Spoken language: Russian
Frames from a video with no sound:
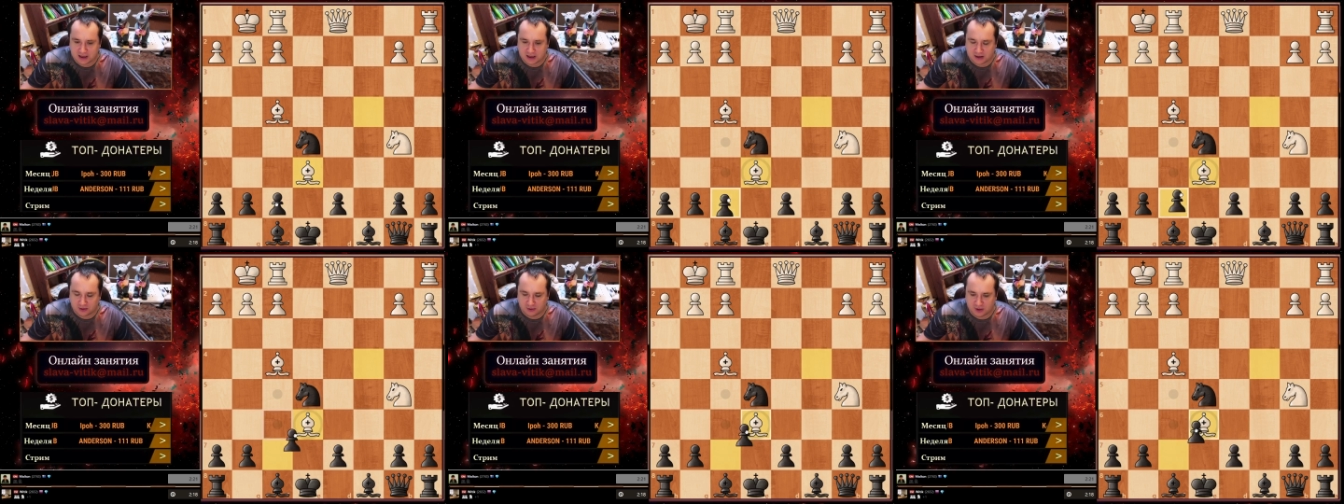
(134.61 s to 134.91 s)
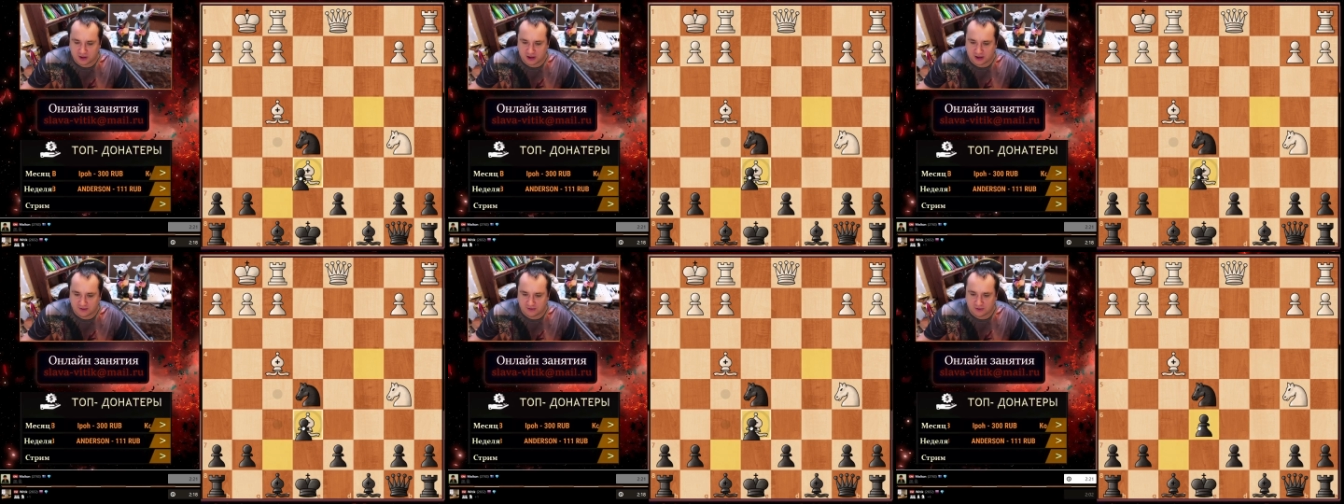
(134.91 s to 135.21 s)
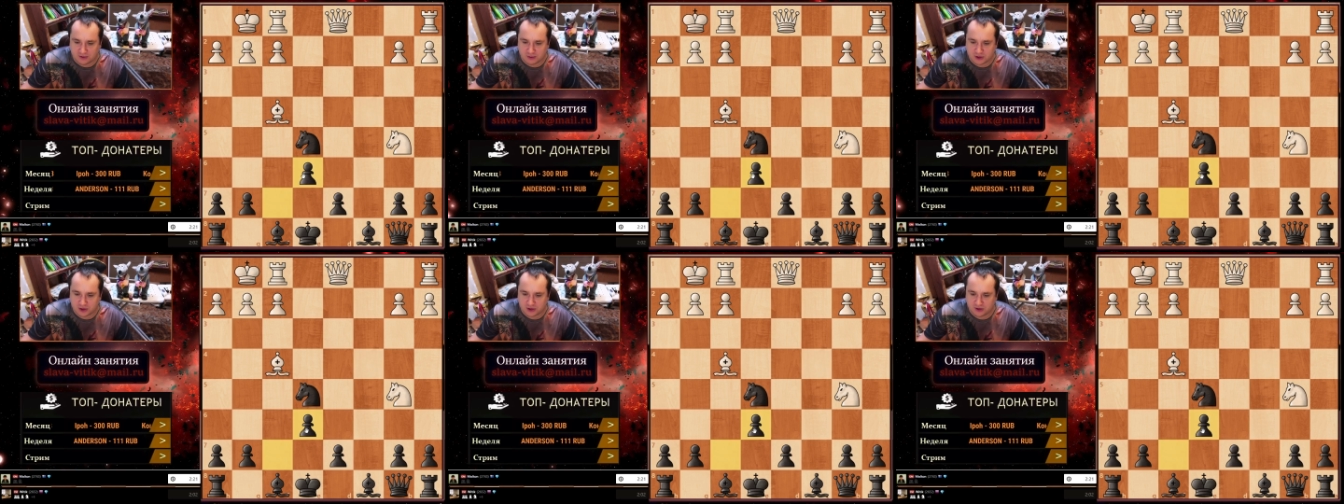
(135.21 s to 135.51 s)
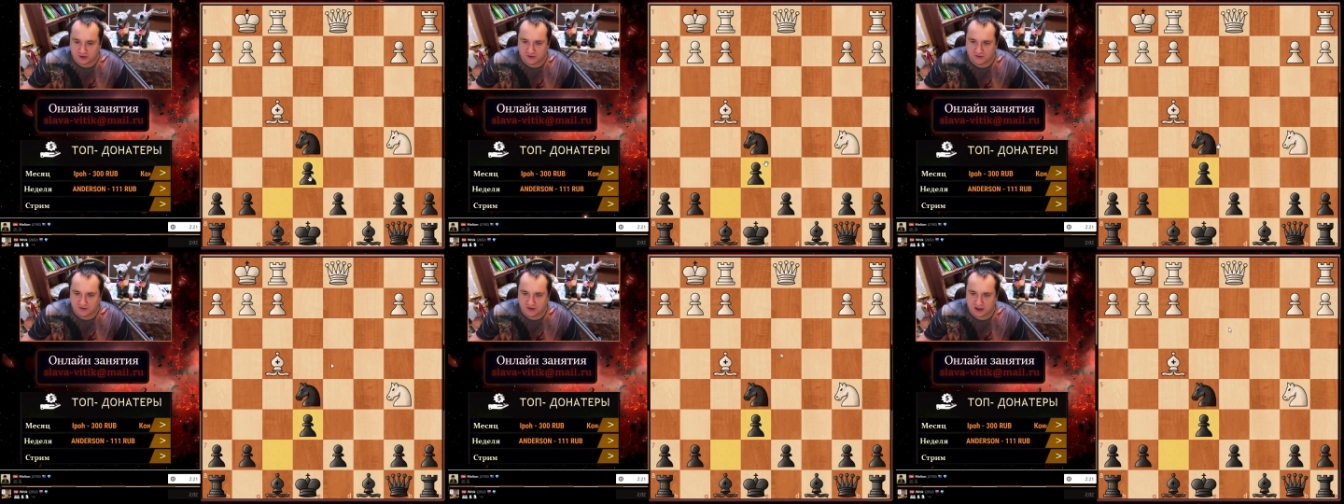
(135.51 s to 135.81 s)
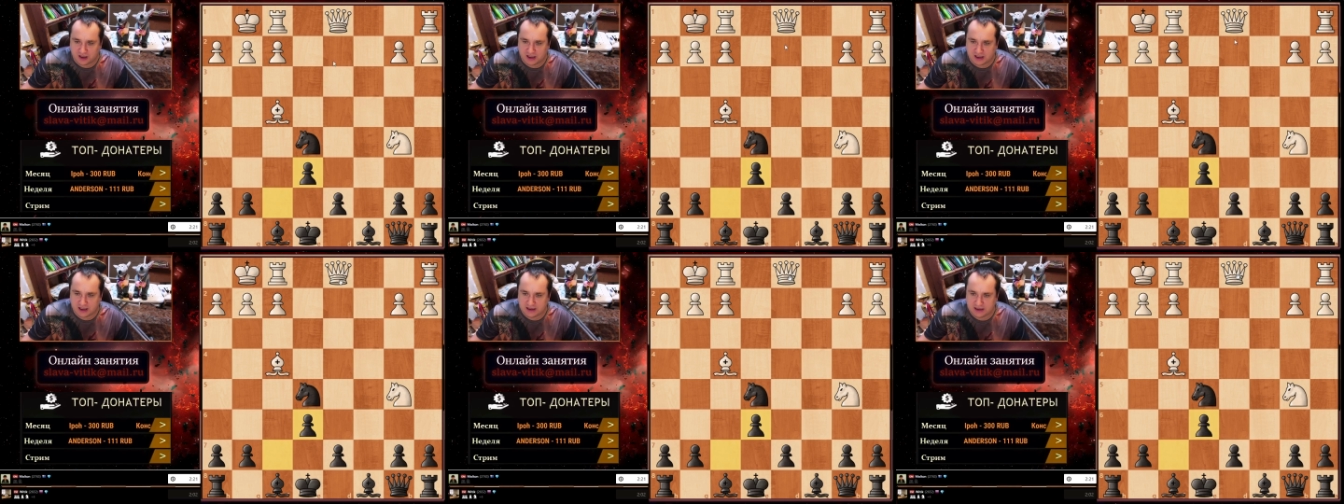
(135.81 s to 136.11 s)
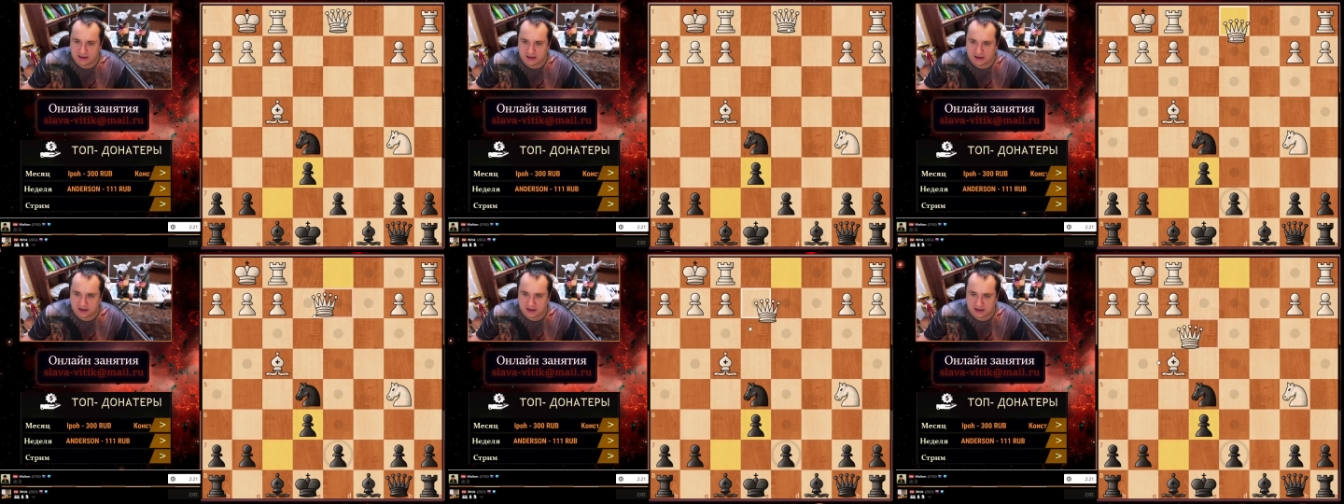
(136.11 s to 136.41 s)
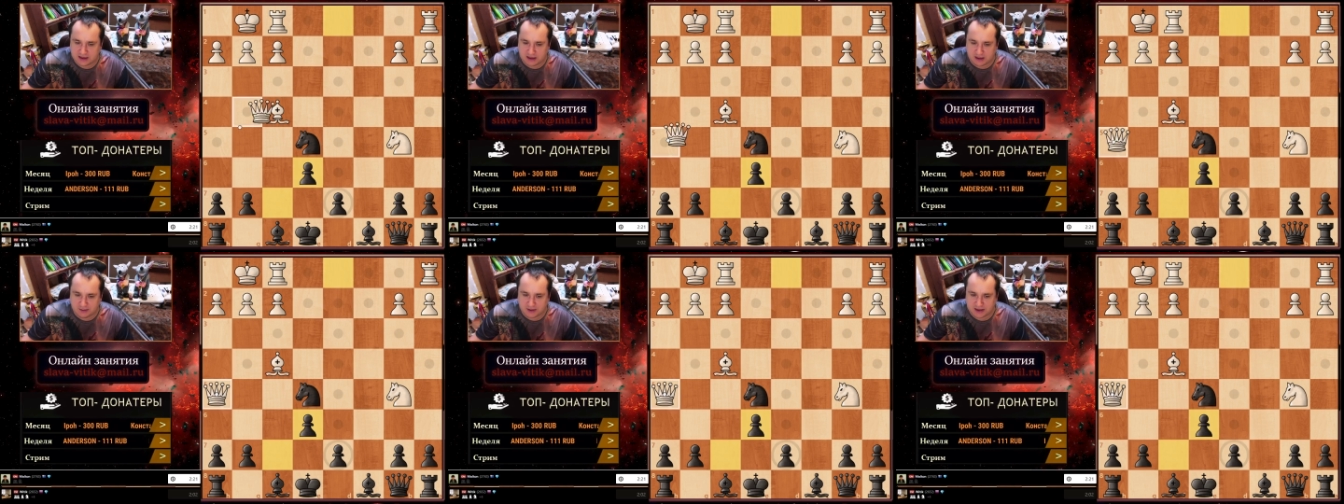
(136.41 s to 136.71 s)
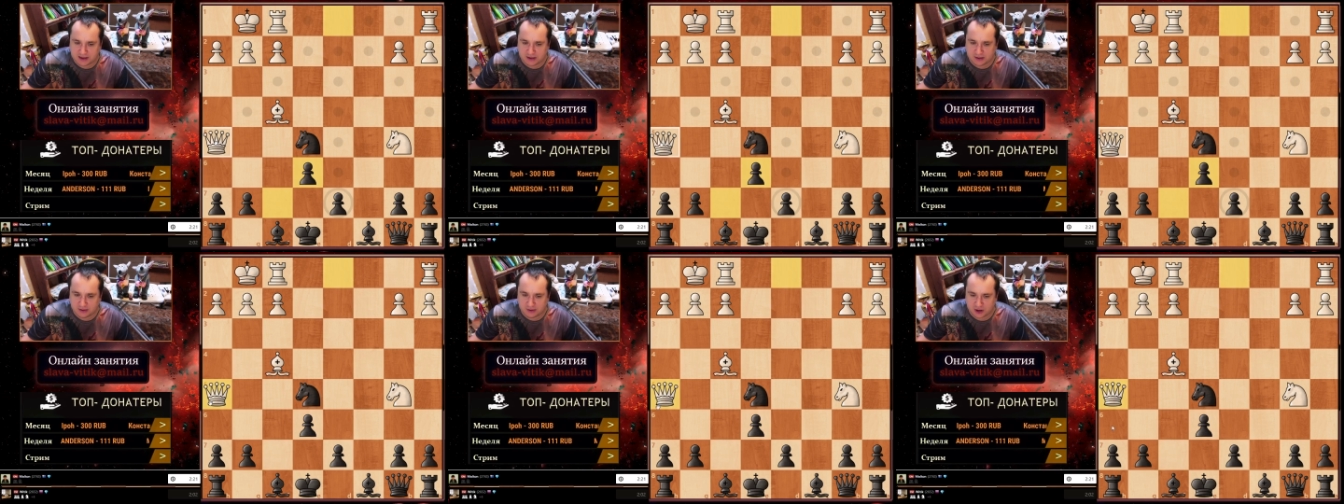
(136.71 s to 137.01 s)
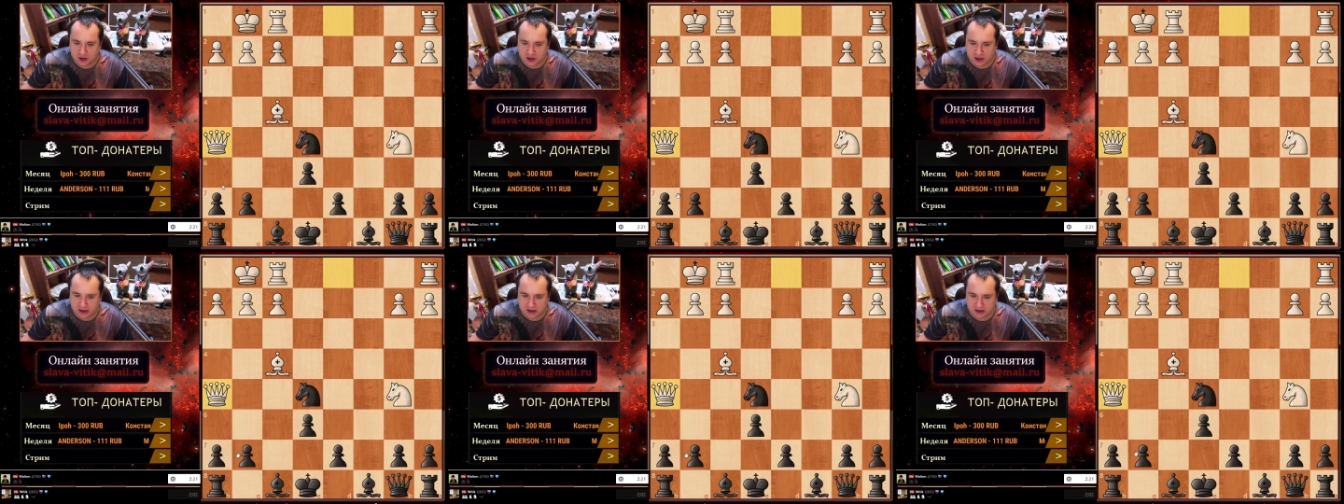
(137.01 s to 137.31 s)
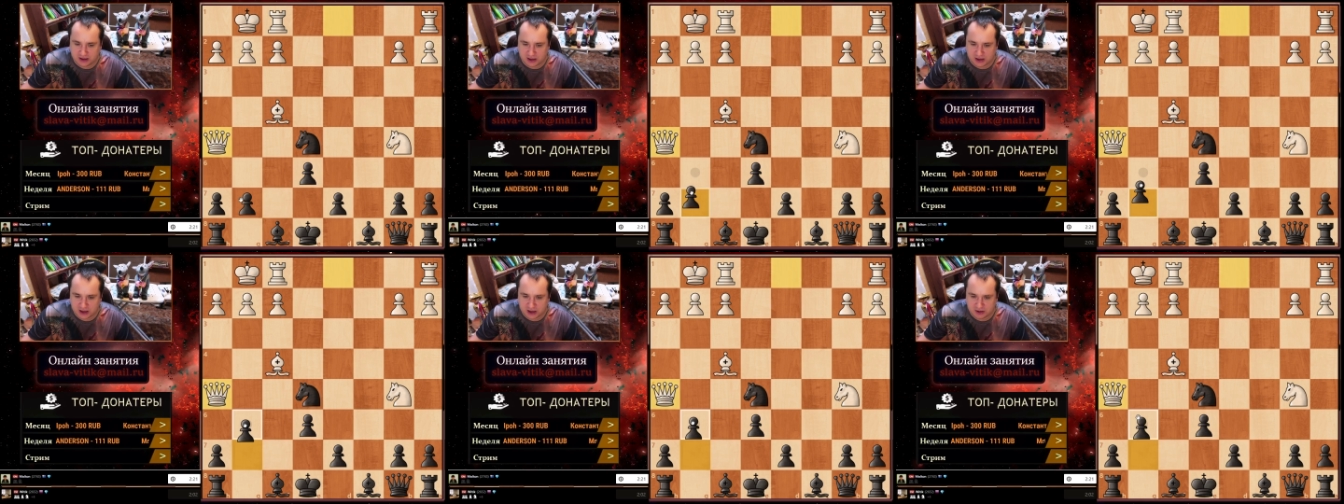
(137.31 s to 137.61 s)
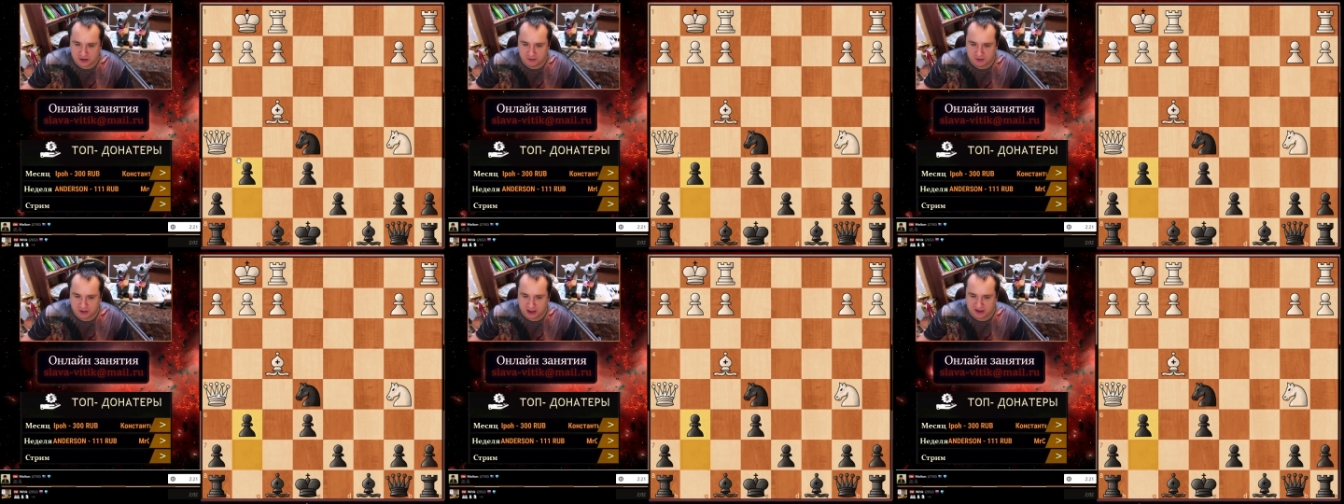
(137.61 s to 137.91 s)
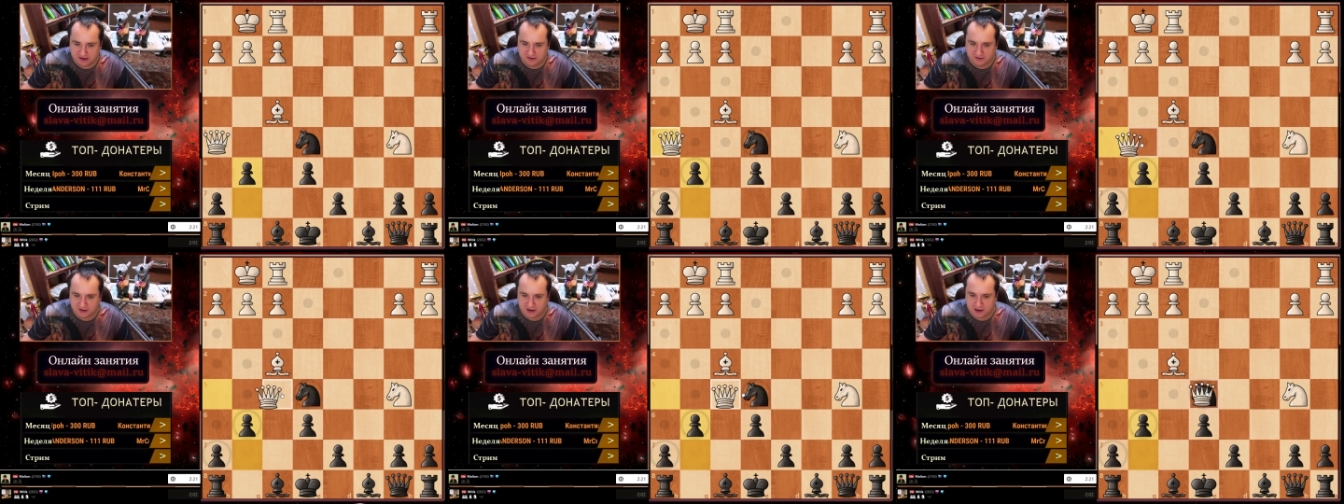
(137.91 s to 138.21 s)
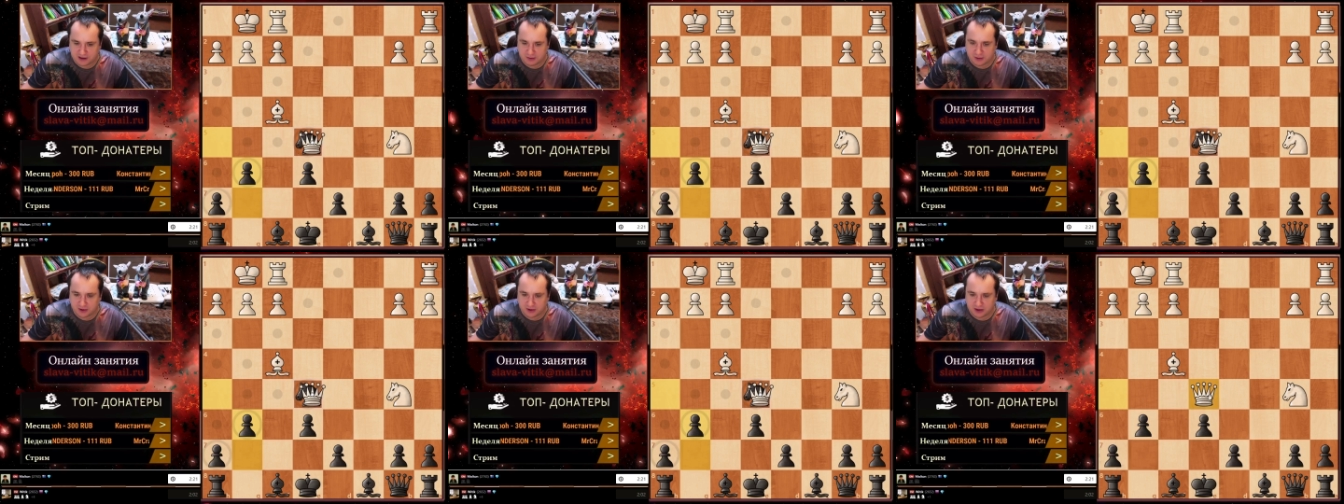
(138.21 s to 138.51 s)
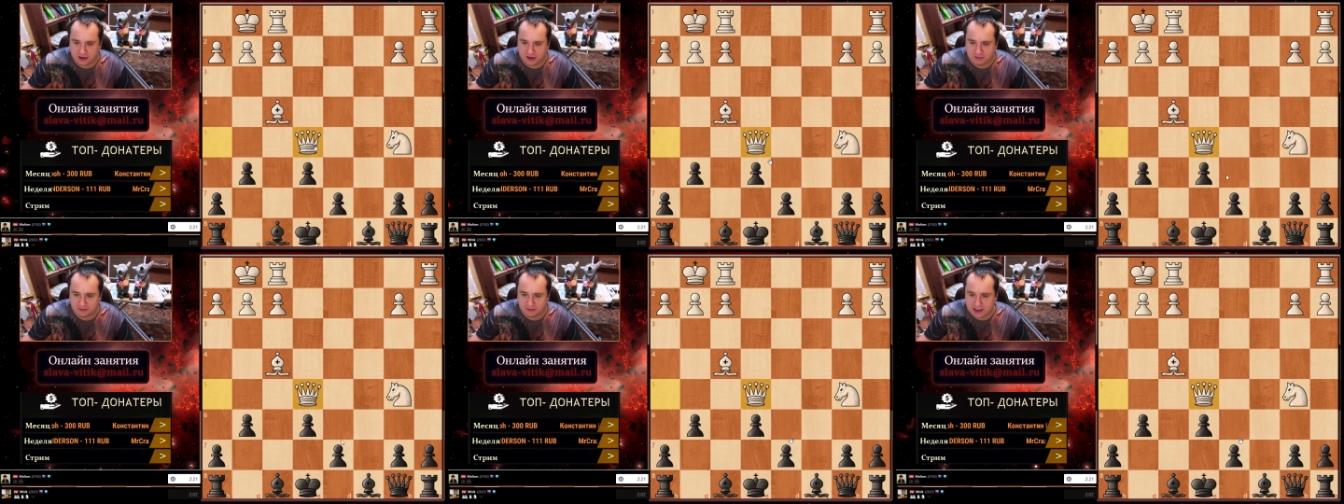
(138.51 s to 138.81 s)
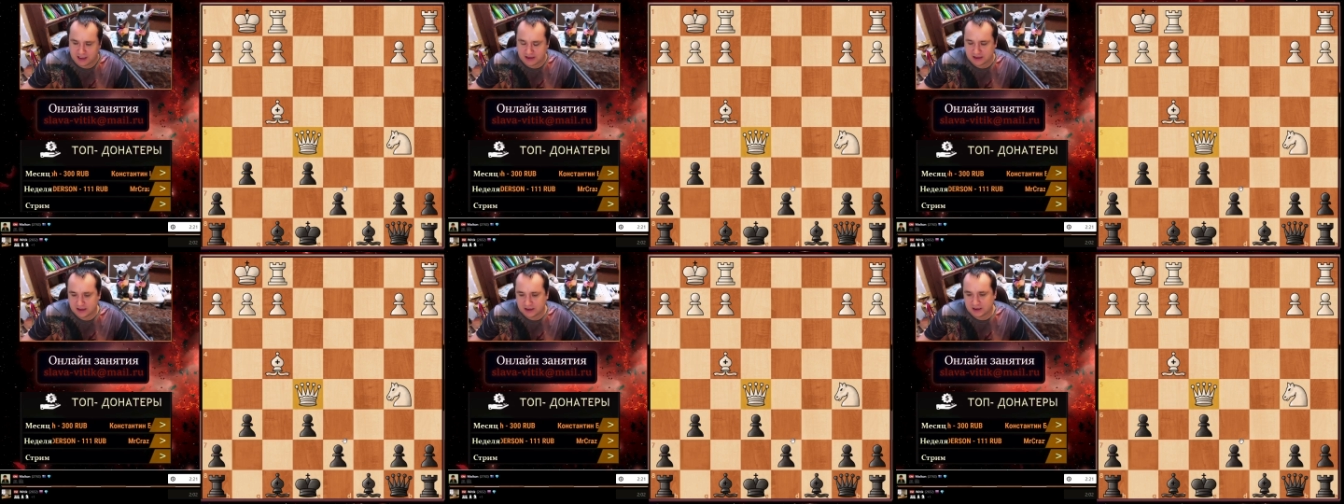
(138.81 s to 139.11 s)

Но ну, дело в том, что Фе ходить нельзя, последует шах на H5, ферзь бьет Е5.